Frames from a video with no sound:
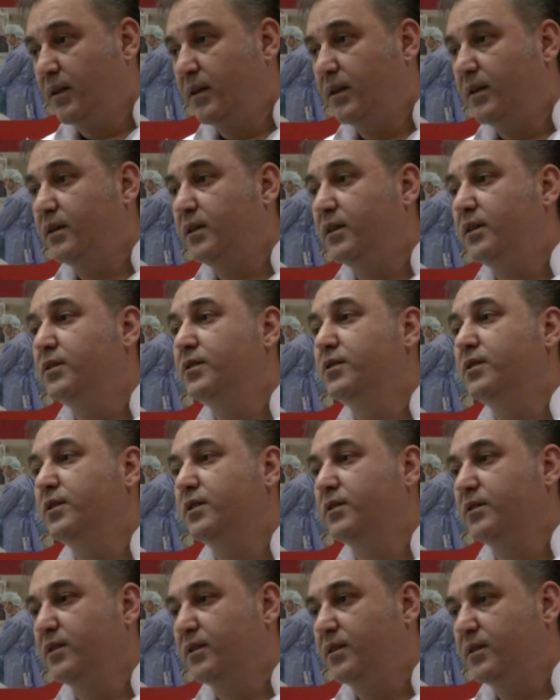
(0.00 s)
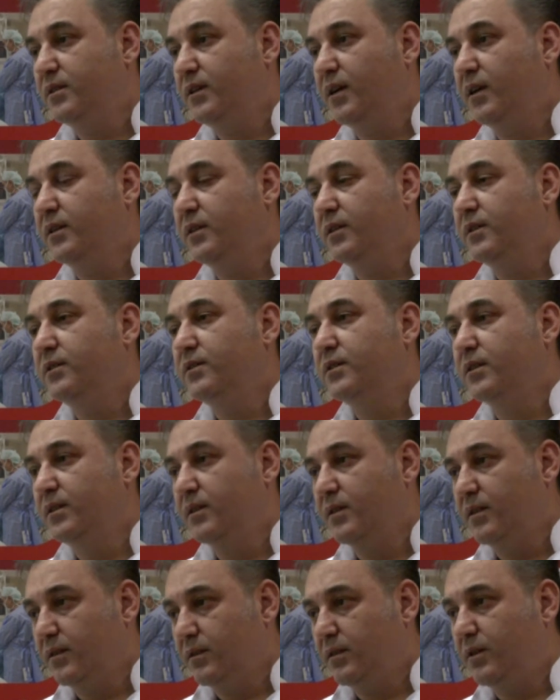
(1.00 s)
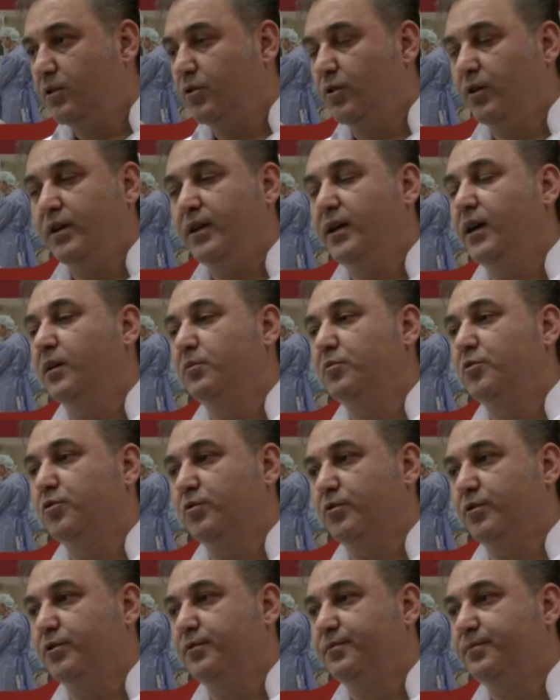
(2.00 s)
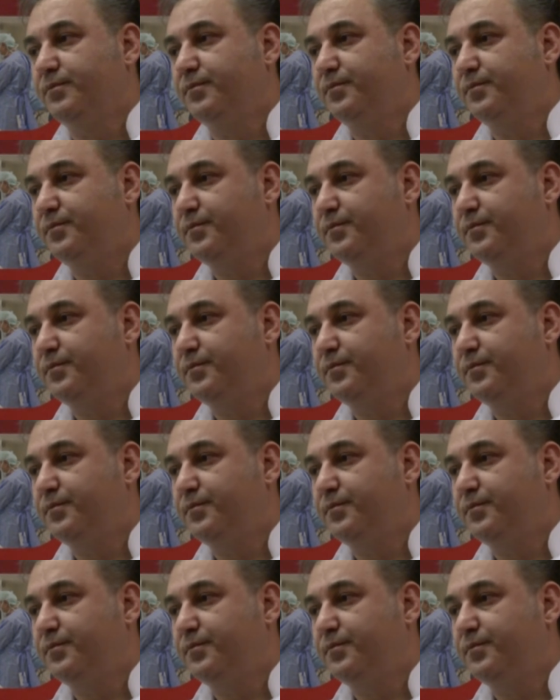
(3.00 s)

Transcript: İkinci yılda da zaten istediği kiloya gelmiş oluyor.